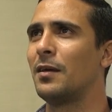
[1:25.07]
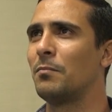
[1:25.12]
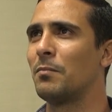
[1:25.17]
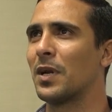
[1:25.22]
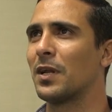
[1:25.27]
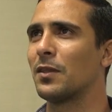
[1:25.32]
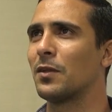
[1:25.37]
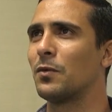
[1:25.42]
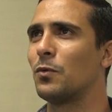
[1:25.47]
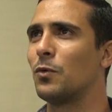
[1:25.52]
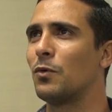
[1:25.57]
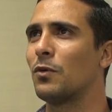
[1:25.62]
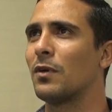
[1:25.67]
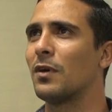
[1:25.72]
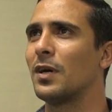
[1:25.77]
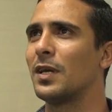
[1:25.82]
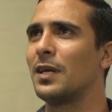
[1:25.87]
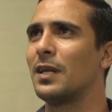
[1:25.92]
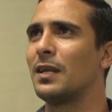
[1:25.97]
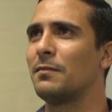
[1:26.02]
مرة
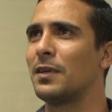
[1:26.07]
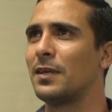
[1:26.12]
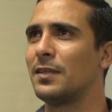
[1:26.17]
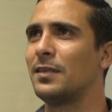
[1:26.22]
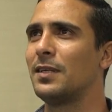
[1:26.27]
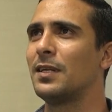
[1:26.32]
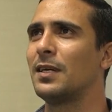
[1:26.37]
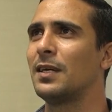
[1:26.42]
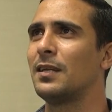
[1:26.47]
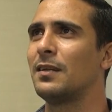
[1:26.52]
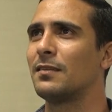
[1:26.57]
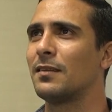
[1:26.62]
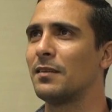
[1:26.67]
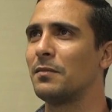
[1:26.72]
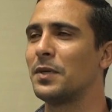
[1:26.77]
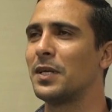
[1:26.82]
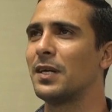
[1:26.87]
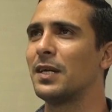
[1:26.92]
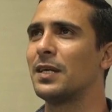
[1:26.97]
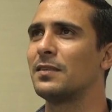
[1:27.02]
أخرى إلى بلدنا
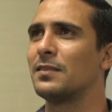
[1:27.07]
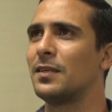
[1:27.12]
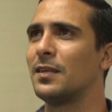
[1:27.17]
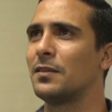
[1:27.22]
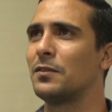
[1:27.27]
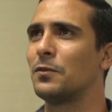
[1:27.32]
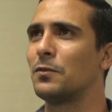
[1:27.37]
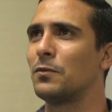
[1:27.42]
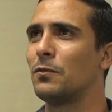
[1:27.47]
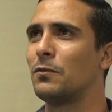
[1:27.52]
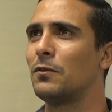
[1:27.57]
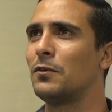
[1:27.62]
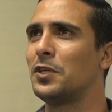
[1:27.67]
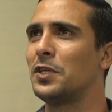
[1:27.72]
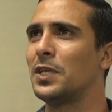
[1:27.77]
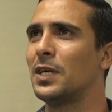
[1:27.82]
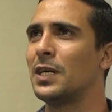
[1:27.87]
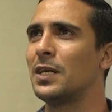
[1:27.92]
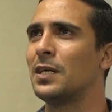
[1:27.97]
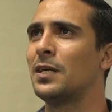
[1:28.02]
لتطبيق هذه
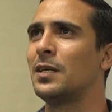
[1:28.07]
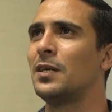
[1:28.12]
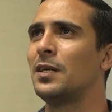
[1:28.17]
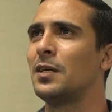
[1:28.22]
التكنولوجيا